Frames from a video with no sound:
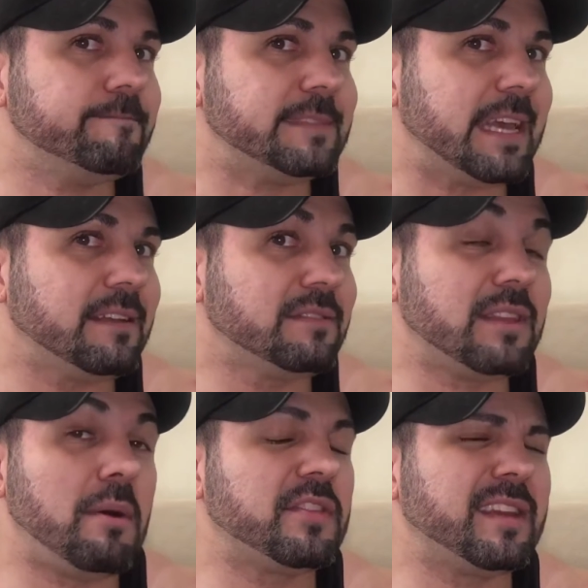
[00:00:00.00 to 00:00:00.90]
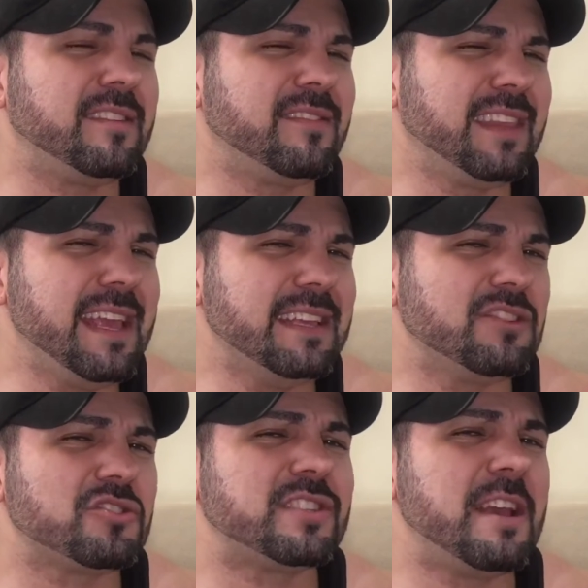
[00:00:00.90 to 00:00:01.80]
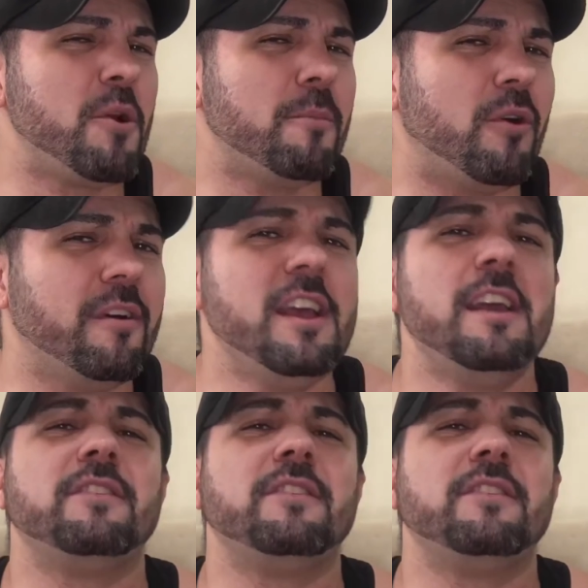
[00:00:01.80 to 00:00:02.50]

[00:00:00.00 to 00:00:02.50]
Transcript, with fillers: Né? Dá uma tristeza, eu sei, meu irmão.